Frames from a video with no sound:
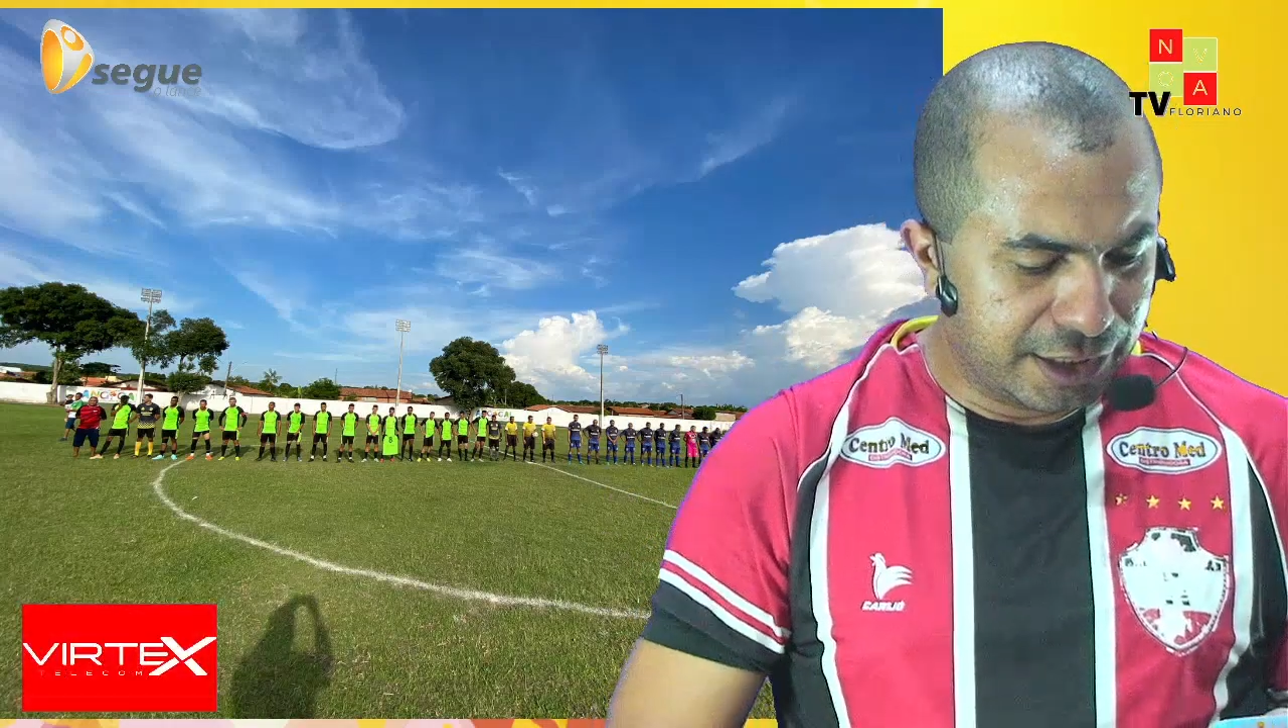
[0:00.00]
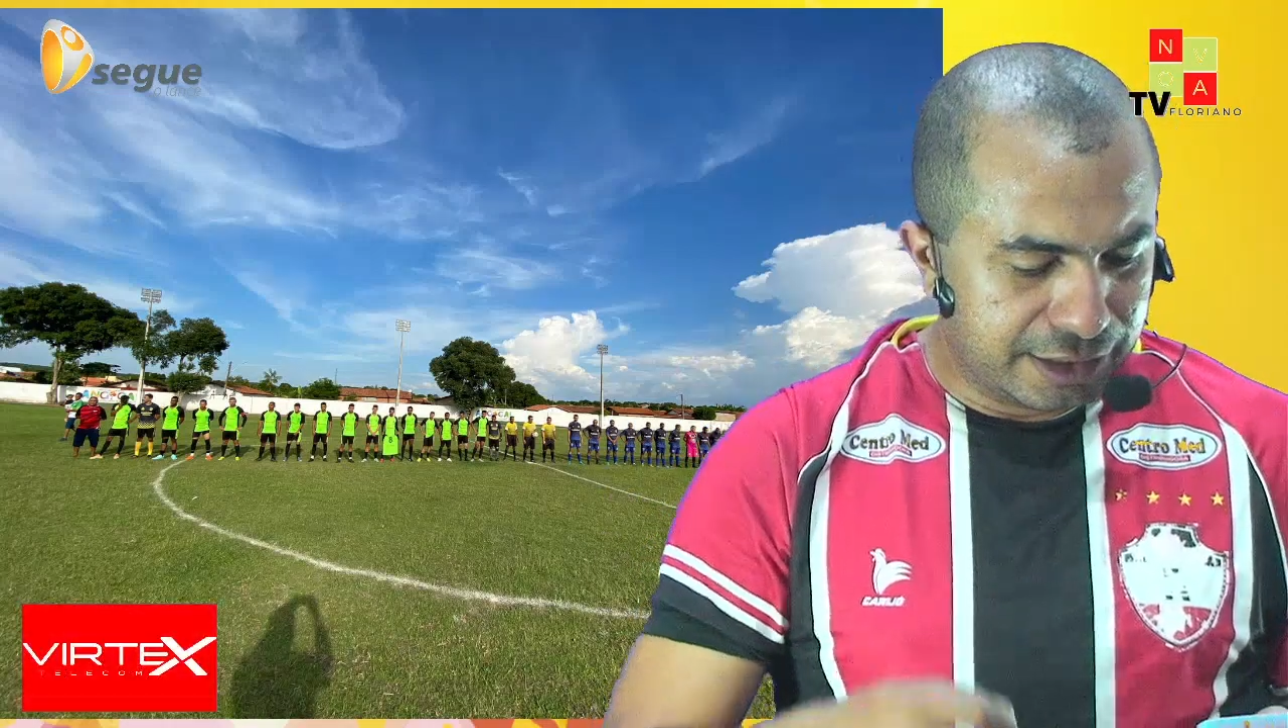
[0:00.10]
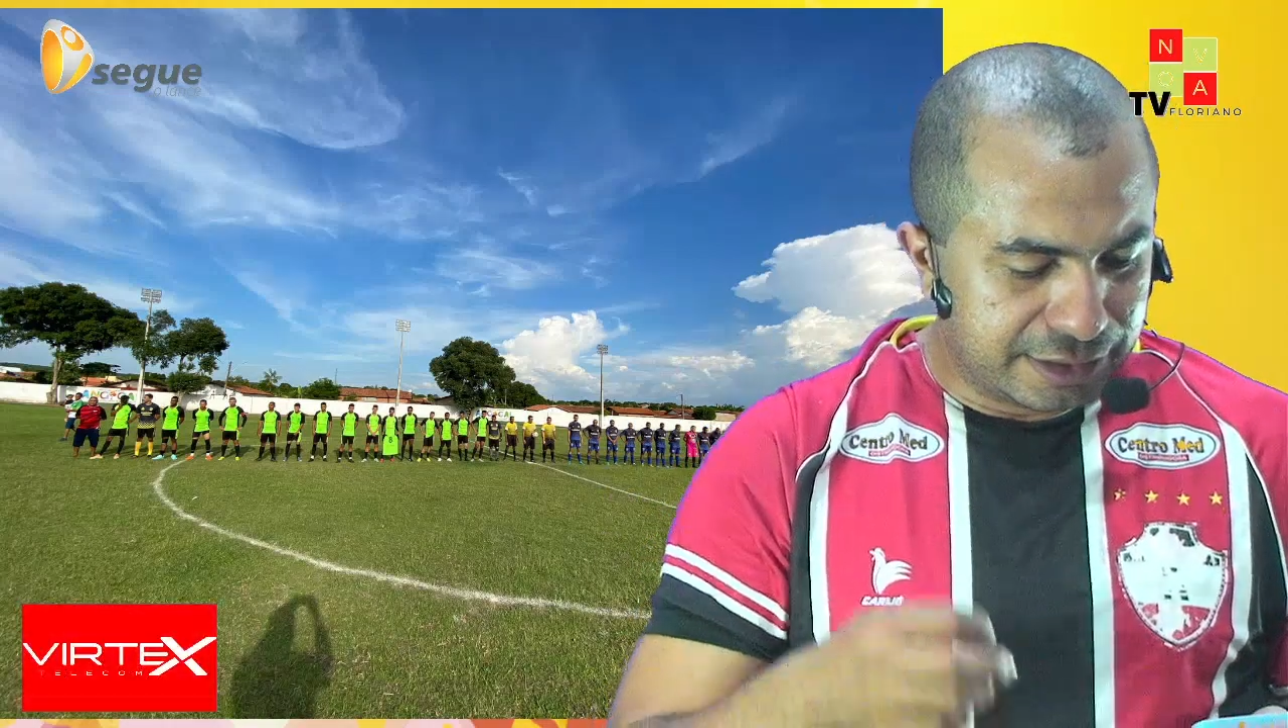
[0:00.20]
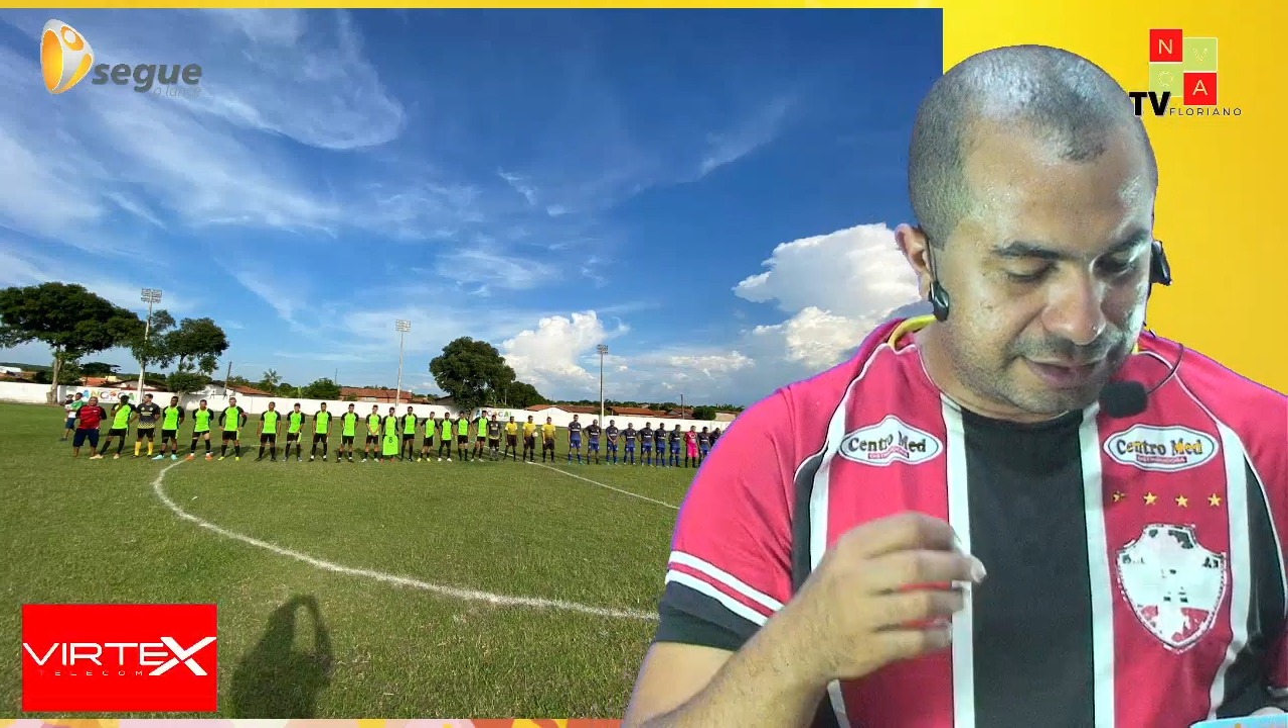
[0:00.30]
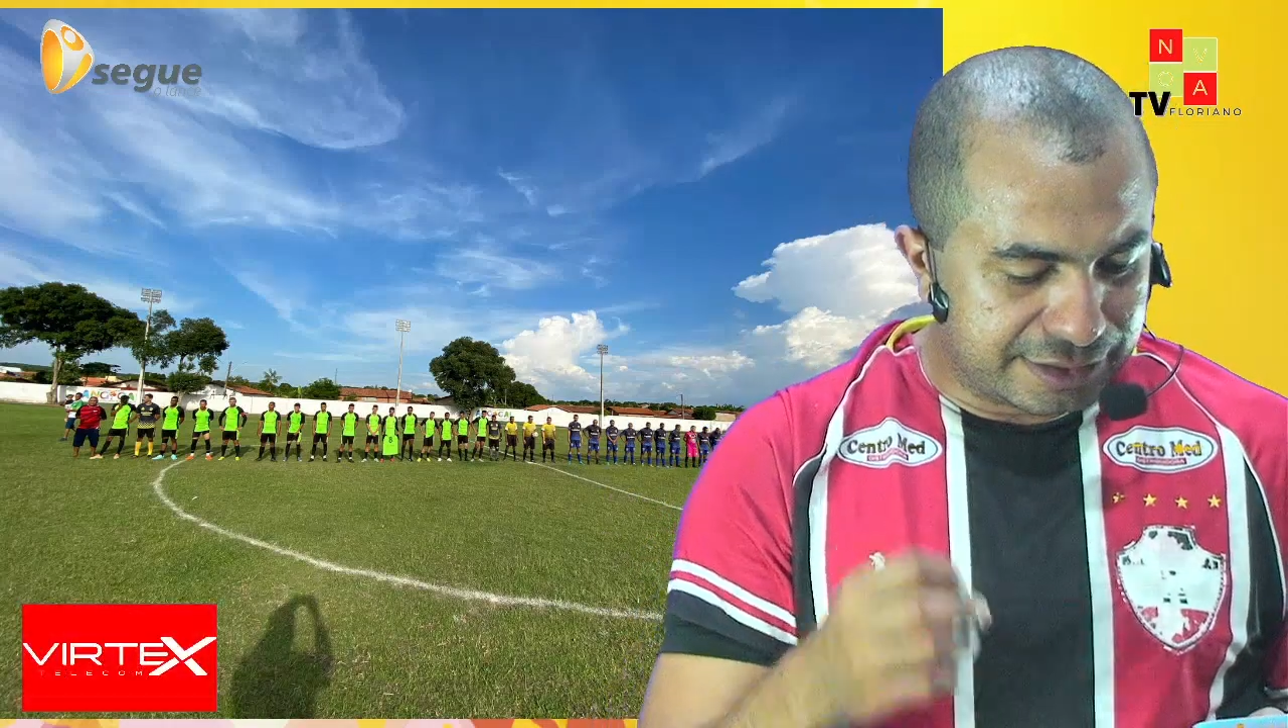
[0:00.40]

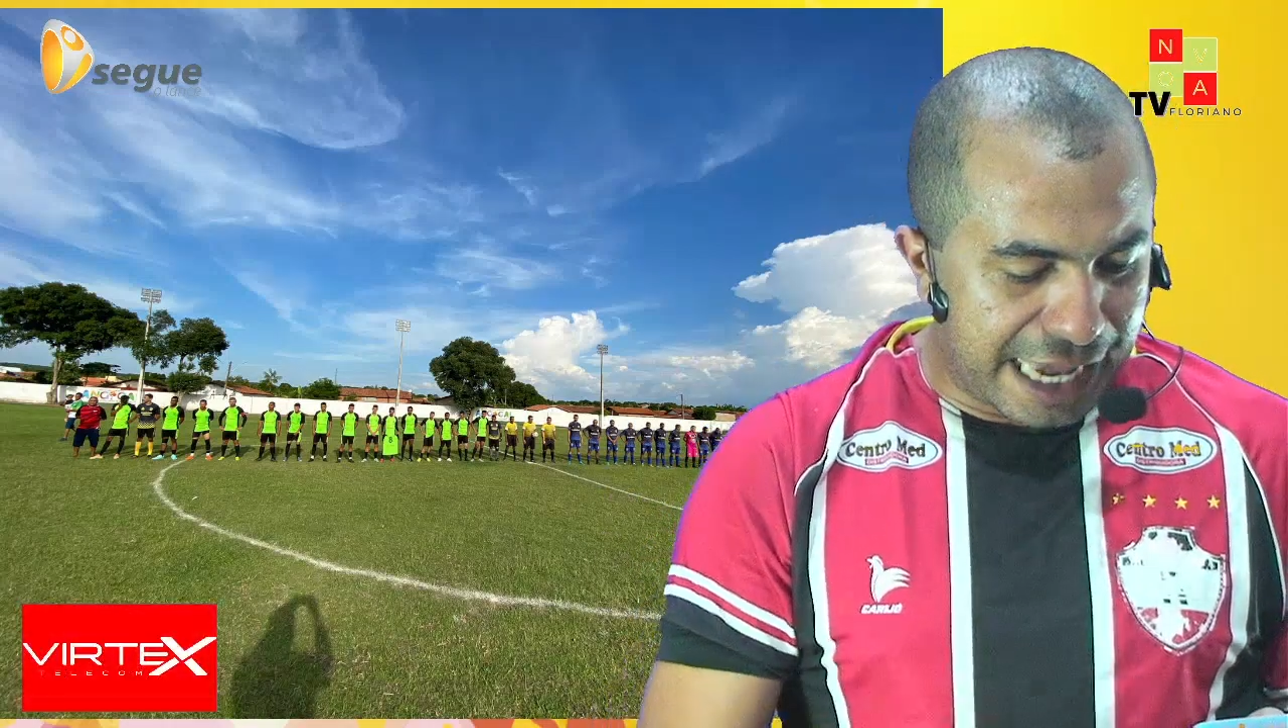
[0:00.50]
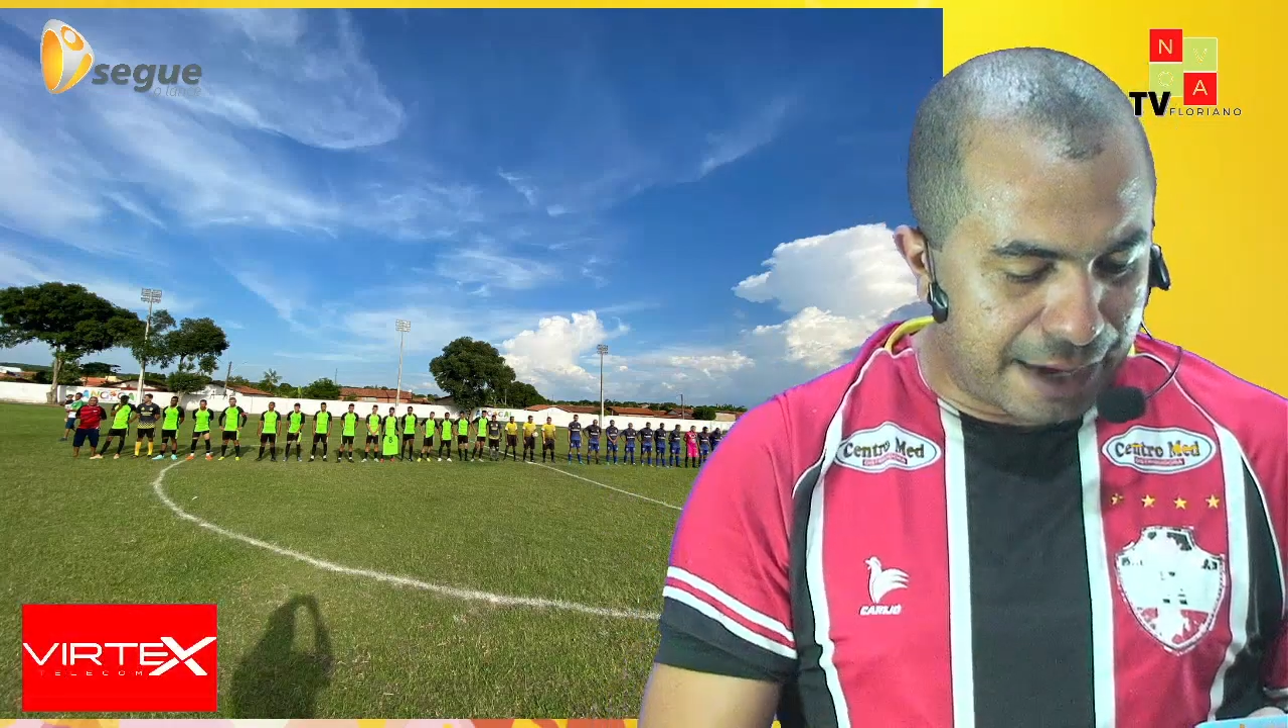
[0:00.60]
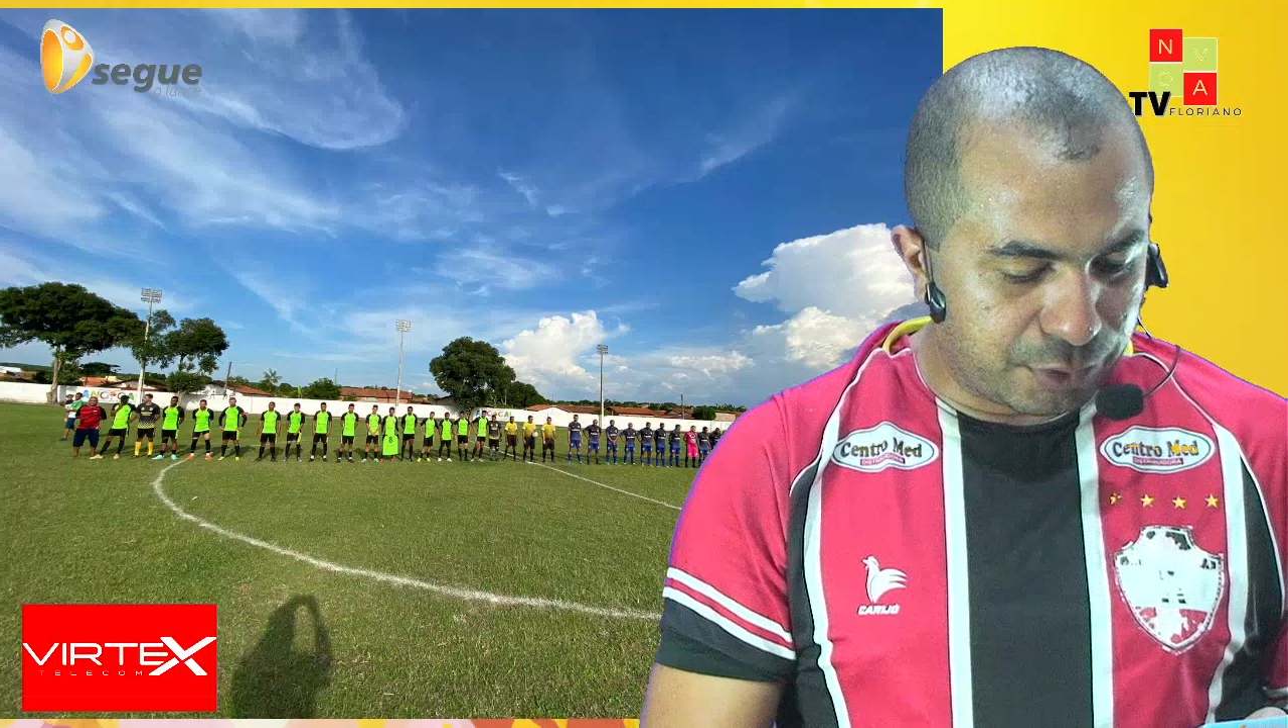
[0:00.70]
Sa